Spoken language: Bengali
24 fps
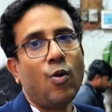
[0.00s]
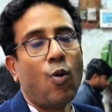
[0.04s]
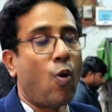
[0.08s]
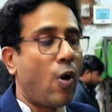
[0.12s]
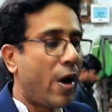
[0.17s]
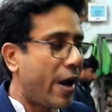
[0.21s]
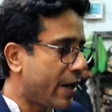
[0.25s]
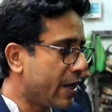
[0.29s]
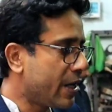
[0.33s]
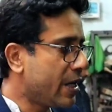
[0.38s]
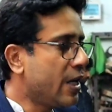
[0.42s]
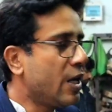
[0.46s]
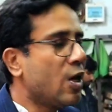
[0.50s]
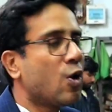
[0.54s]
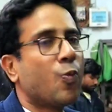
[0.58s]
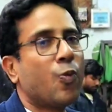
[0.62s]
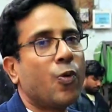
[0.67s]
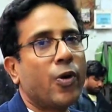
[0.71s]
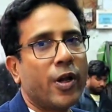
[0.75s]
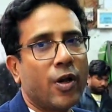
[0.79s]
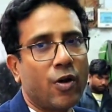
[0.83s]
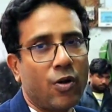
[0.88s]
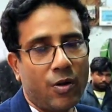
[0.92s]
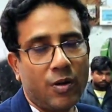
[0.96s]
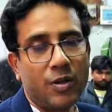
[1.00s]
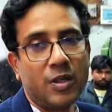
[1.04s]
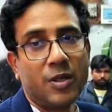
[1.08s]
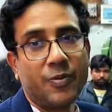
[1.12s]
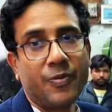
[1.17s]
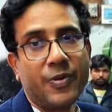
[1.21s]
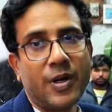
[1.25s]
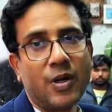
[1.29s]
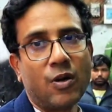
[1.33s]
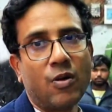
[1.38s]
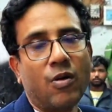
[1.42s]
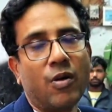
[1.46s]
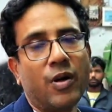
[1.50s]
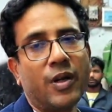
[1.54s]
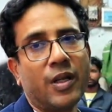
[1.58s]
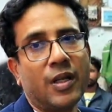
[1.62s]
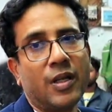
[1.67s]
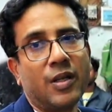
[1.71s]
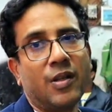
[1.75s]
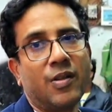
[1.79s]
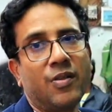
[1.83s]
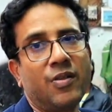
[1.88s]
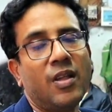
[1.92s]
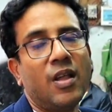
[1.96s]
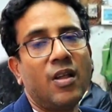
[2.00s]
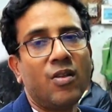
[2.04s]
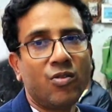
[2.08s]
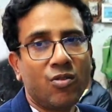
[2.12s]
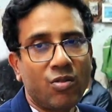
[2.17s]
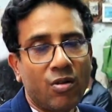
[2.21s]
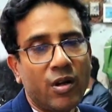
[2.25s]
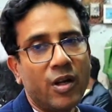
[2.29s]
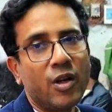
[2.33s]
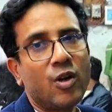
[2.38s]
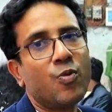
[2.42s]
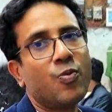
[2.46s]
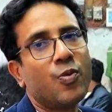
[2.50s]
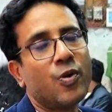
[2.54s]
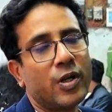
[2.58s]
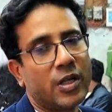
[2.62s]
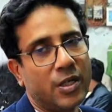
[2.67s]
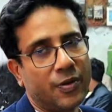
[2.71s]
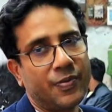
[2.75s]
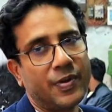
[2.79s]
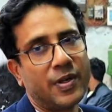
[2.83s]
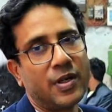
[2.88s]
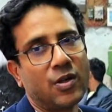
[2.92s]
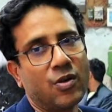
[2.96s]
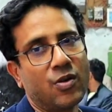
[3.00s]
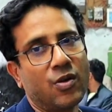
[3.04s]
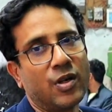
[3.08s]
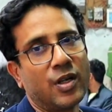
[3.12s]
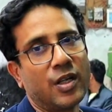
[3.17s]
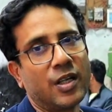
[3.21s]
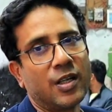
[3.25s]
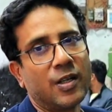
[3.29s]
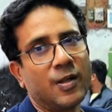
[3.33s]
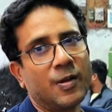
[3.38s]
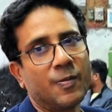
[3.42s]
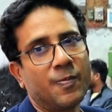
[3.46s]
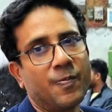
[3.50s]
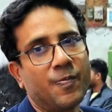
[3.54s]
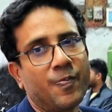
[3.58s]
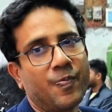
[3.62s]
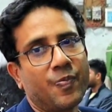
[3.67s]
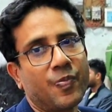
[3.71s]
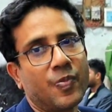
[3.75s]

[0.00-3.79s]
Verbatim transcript: ওয়ারিং এর উপরে ডিপেন্ড করে সেন্সরের উপর ডিপেন্ড করে যে কোন